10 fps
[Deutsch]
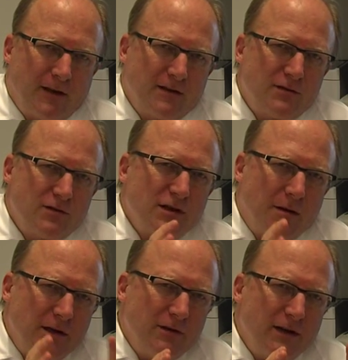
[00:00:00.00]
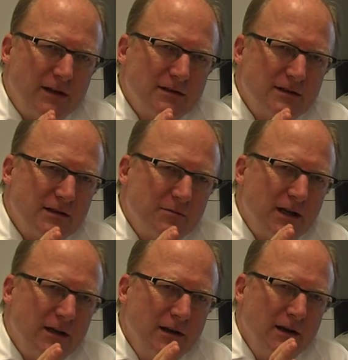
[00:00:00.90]
Das heißt, zusammengefasst ist es
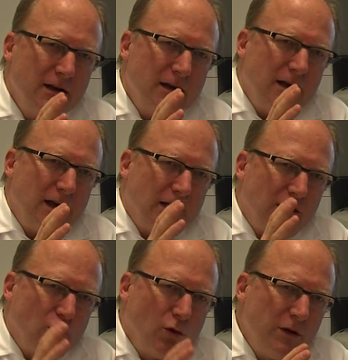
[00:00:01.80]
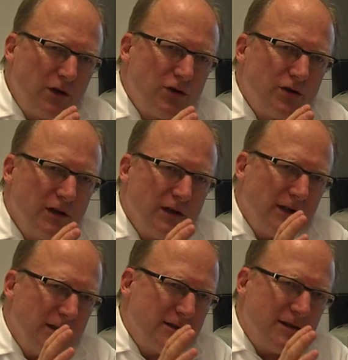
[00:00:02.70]
einmal anatomisch
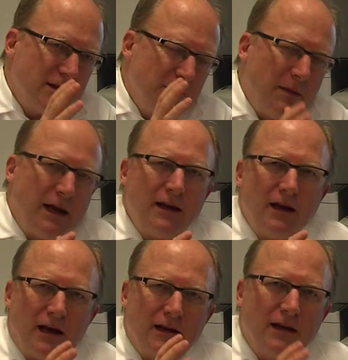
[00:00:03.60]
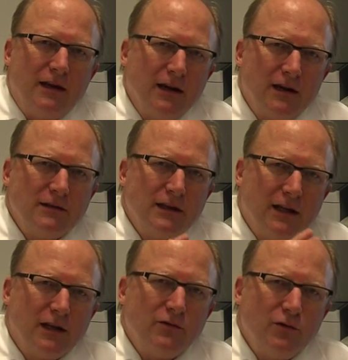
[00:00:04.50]
ist die Menge an Gehirn,
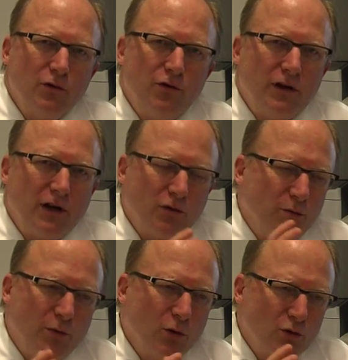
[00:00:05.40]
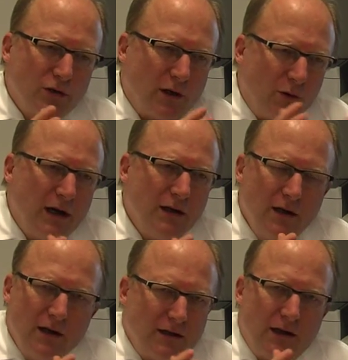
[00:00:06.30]
Gehirnflüssigkeit und Blut klar
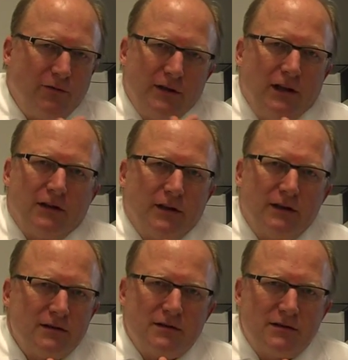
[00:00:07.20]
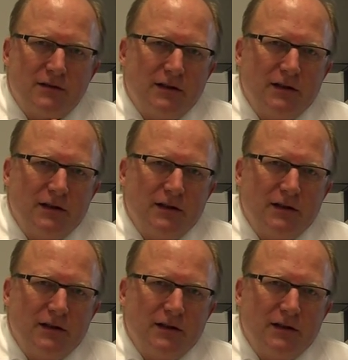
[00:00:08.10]
definiert, weil das ist die